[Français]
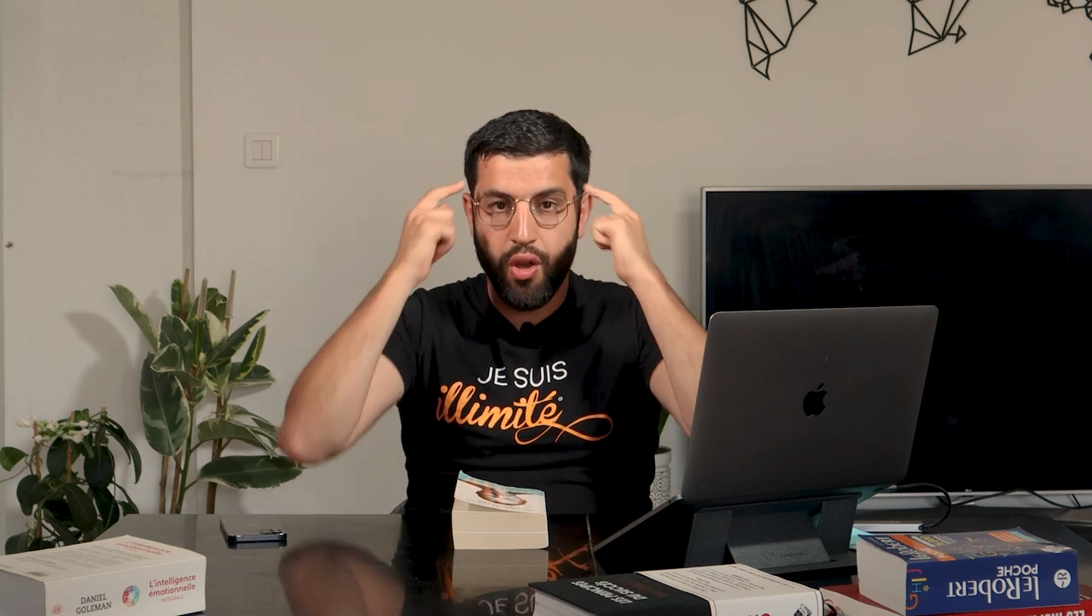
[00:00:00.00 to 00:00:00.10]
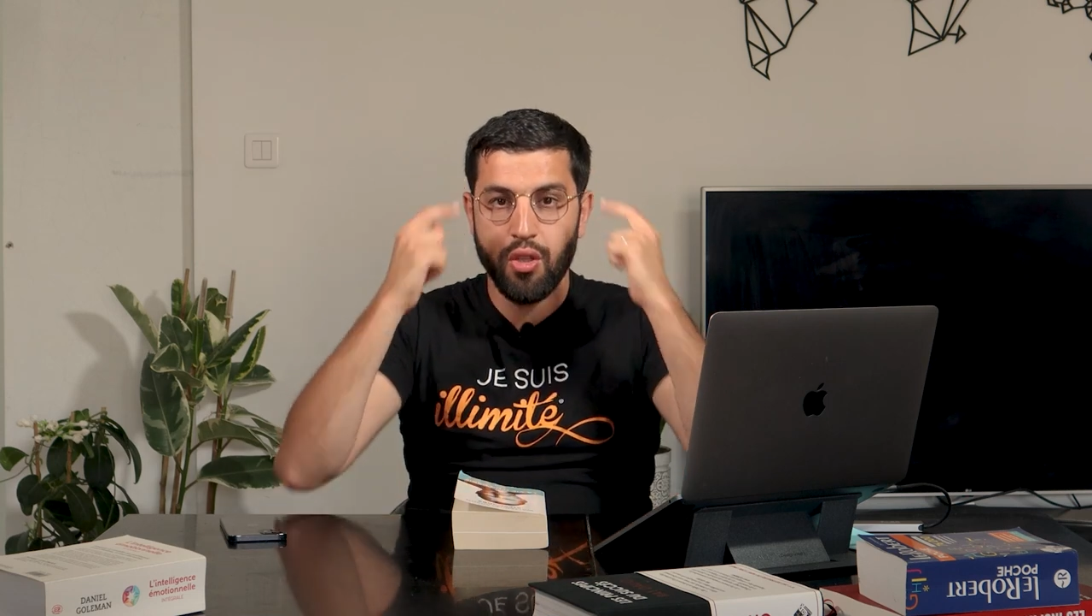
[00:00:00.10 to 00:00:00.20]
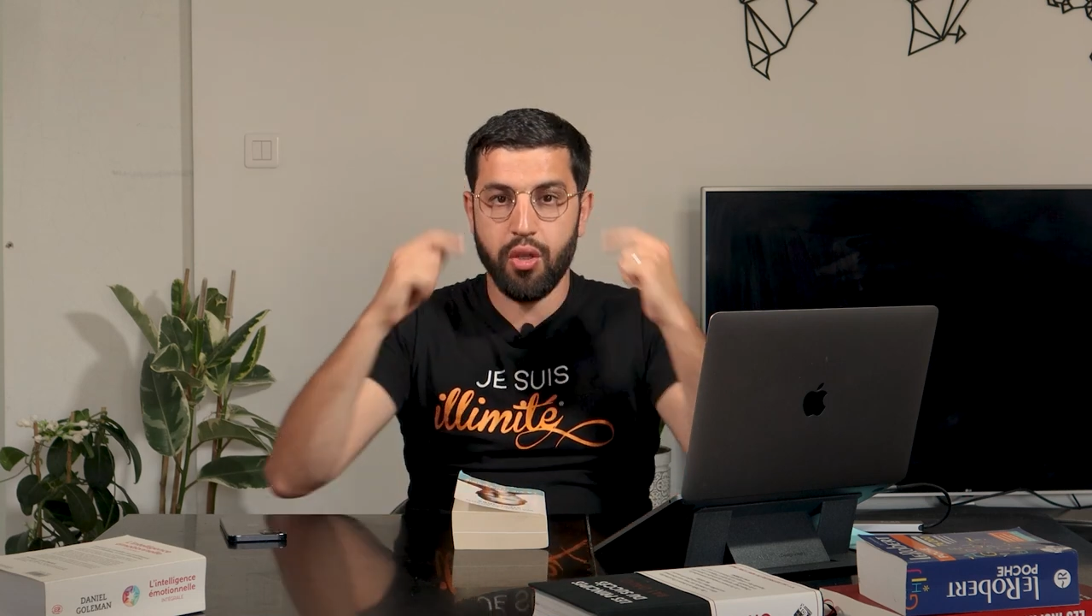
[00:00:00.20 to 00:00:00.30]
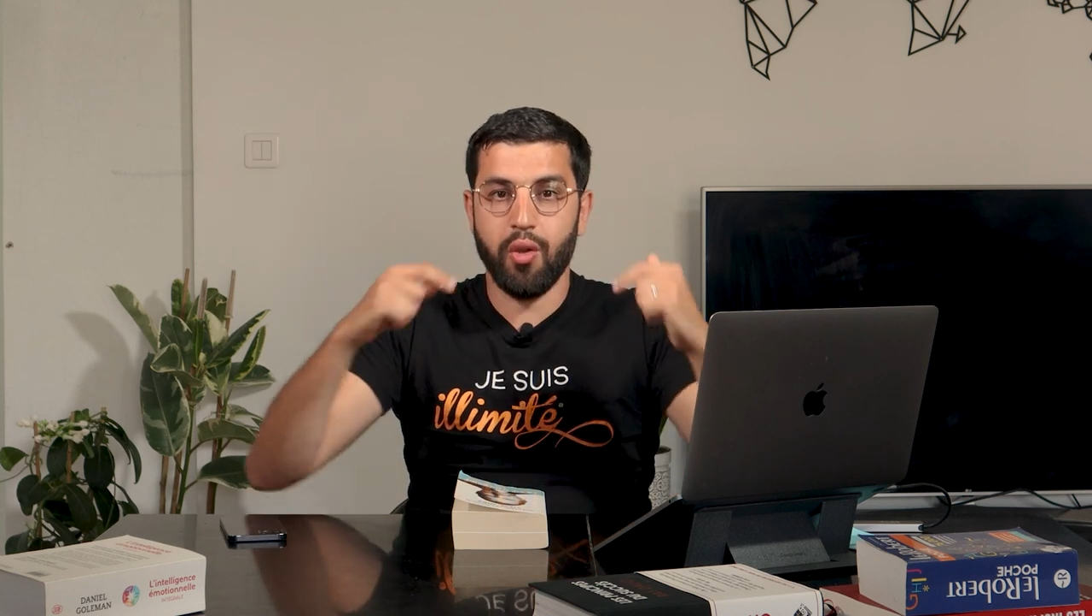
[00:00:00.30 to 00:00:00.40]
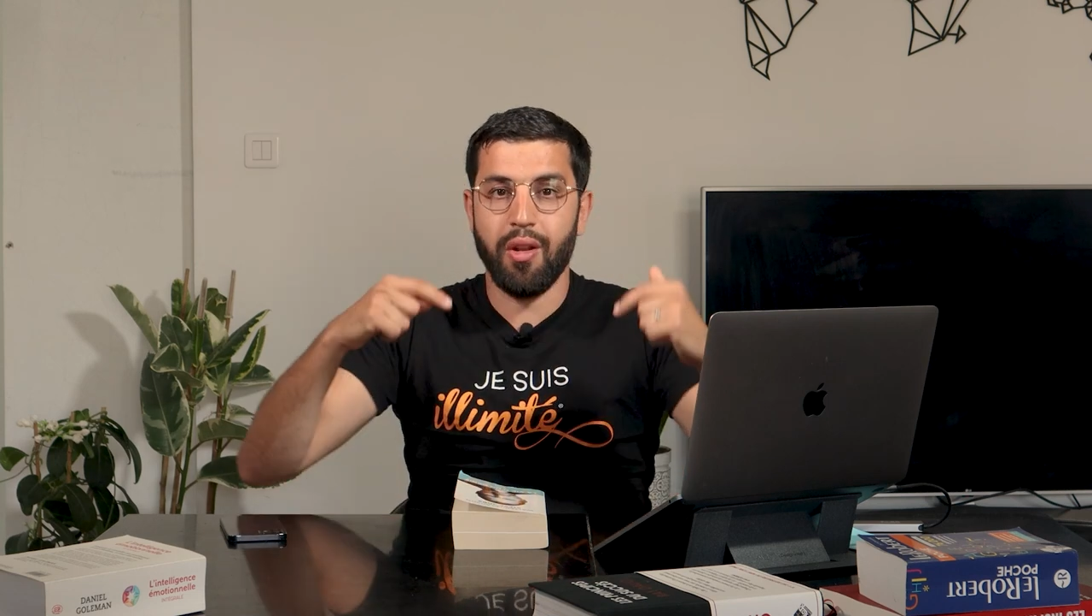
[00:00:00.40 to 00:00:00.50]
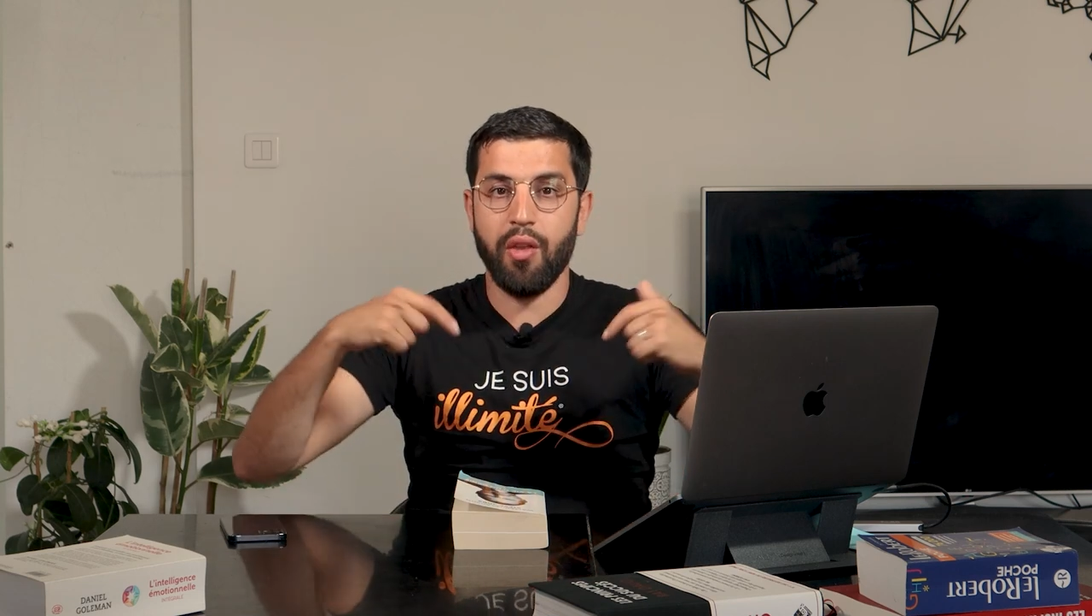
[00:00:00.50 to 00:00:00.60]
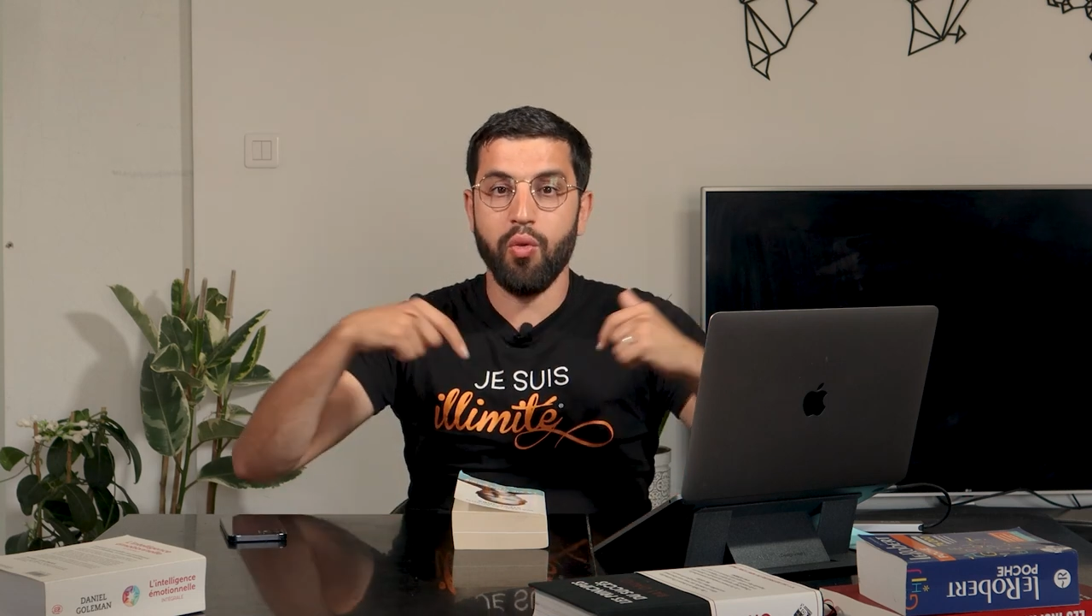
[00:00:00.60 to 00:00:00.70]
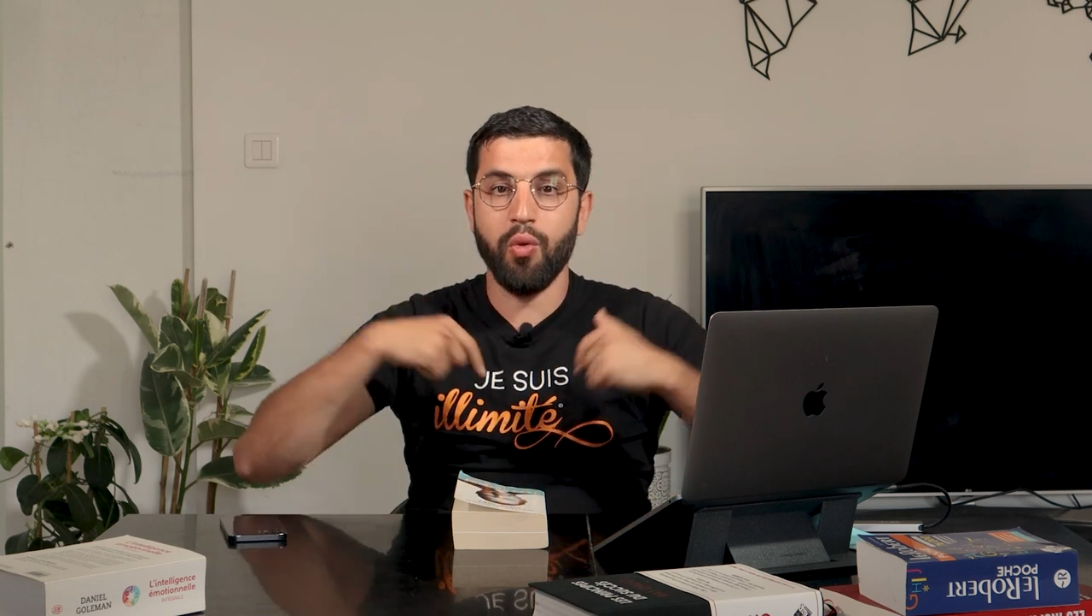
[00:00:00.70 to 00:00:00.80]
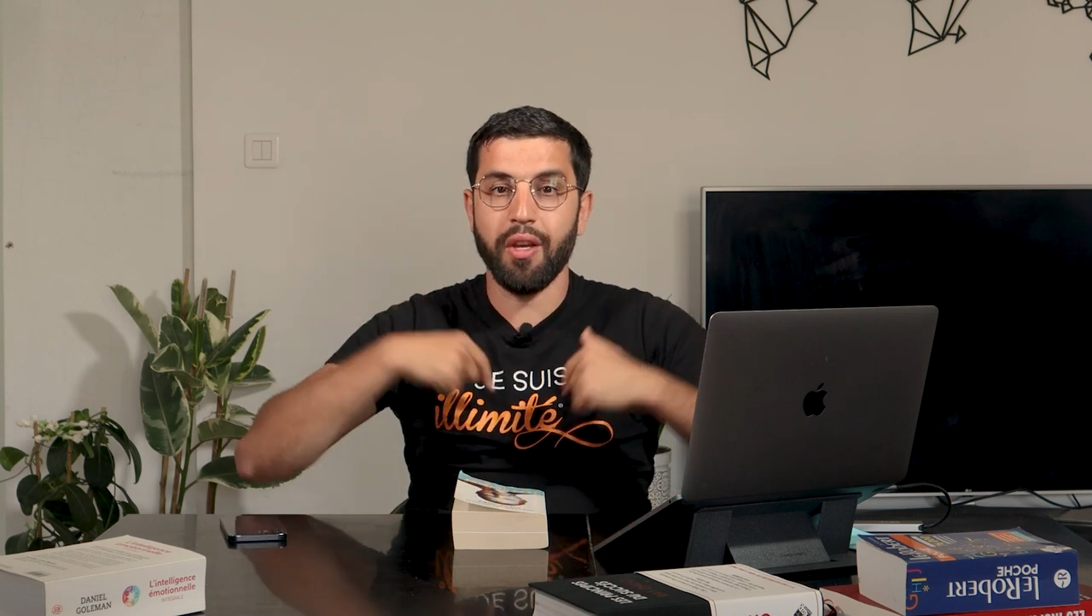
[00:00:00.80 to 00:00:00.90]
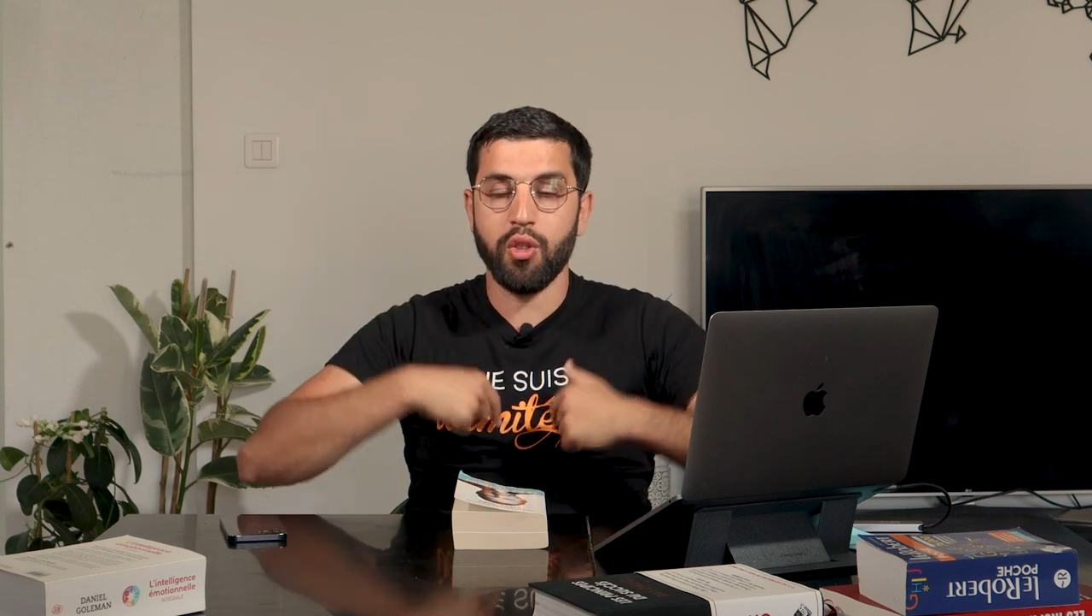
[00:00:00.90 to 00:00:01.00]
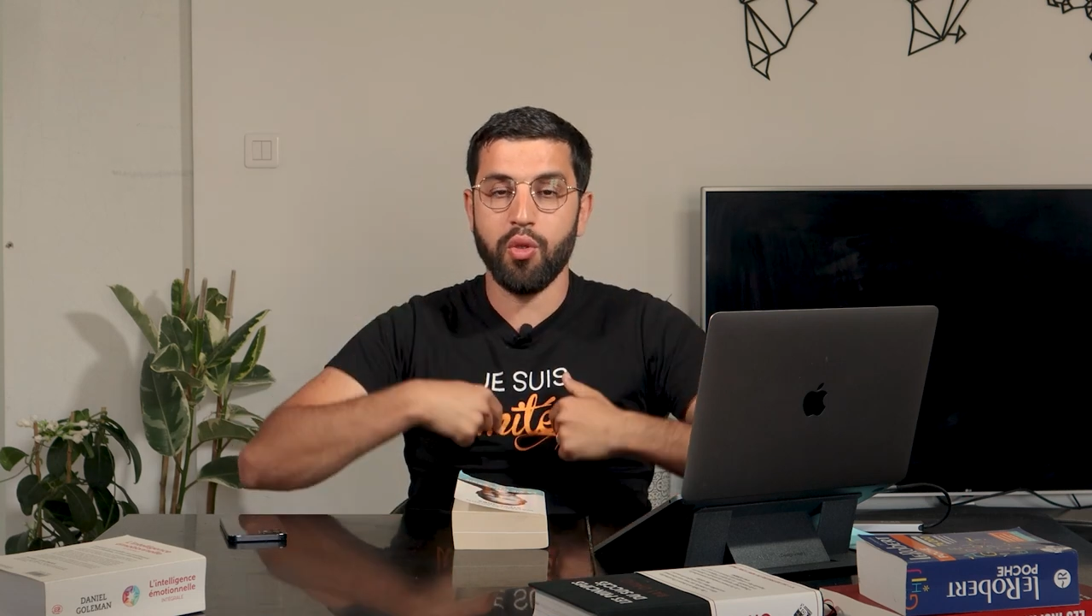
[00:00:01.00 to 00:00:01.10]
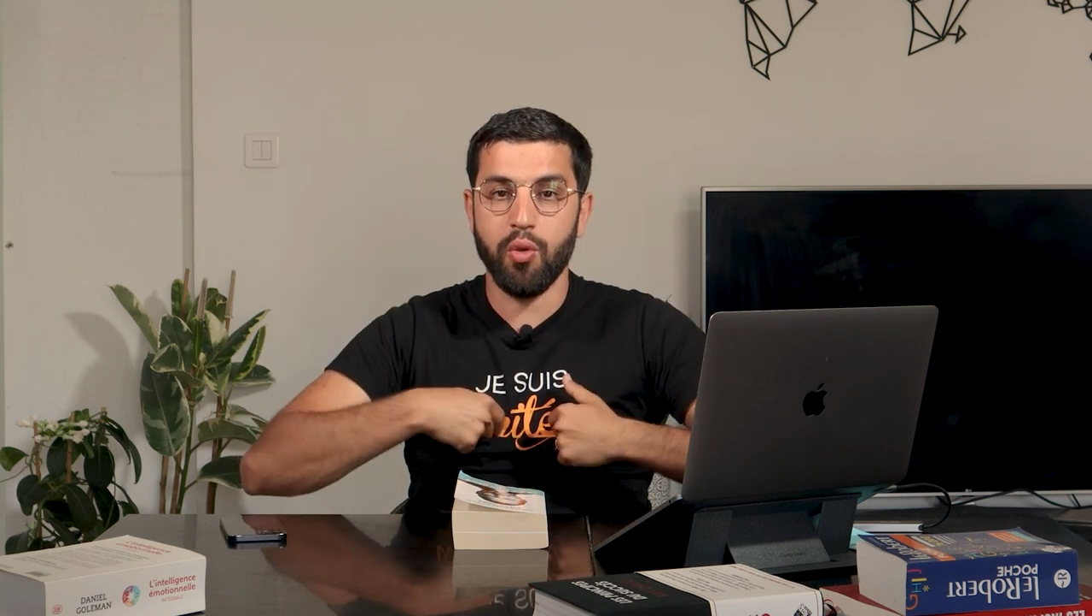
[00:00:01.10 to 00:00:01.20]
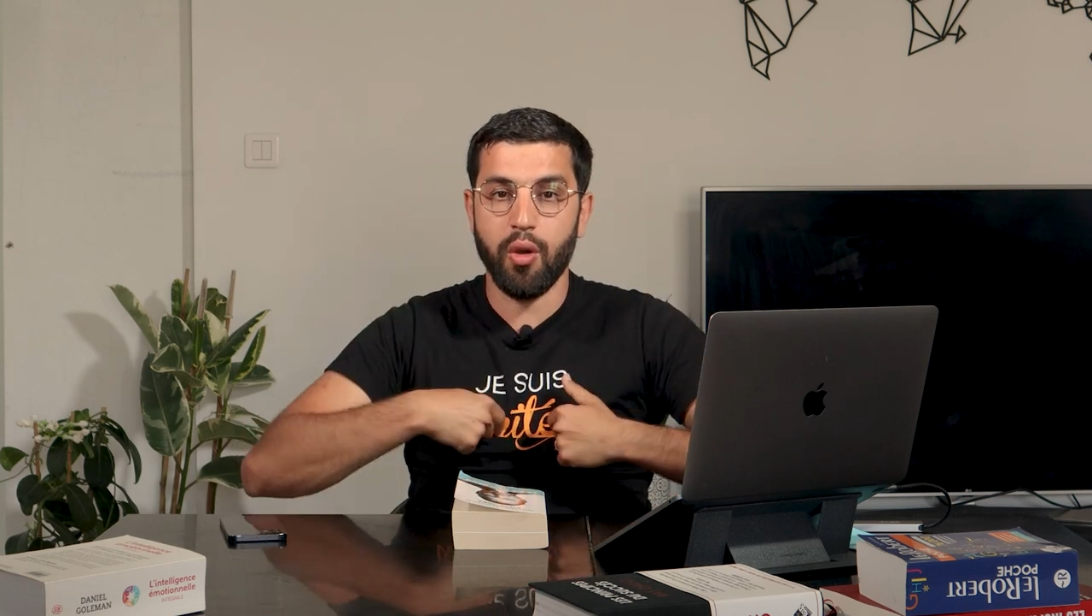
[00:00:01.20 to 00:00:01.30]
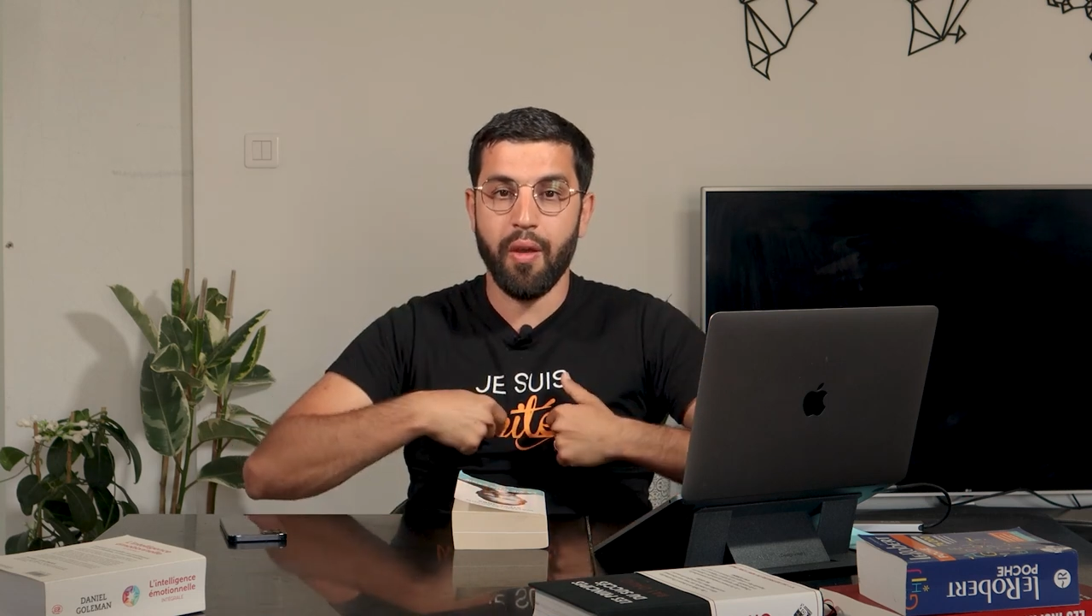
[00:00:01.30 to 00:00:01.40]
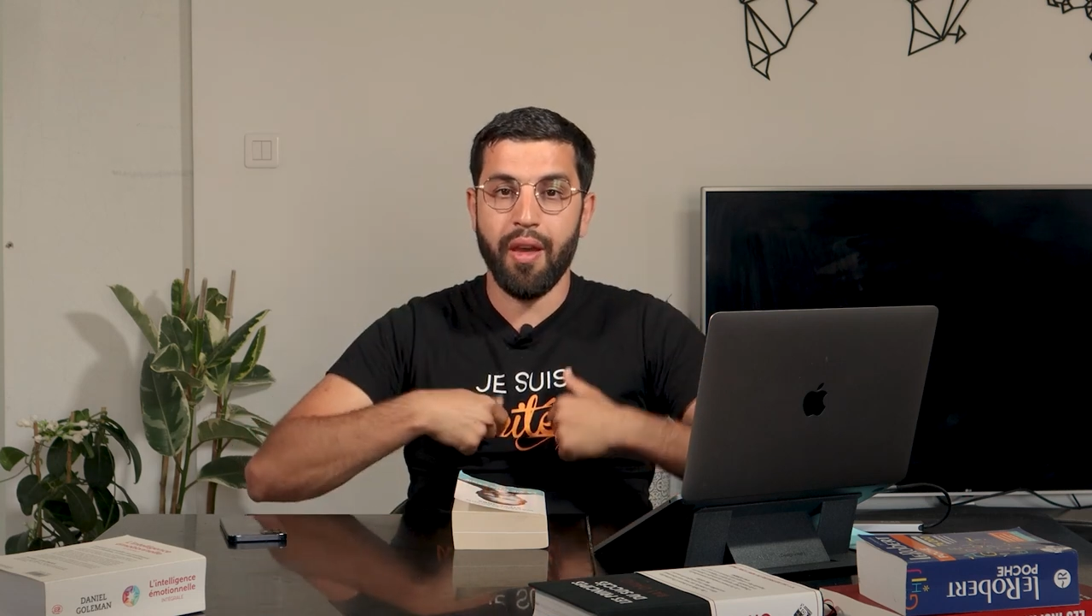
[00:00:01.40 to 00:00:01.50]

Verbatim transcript: ce que la nourriture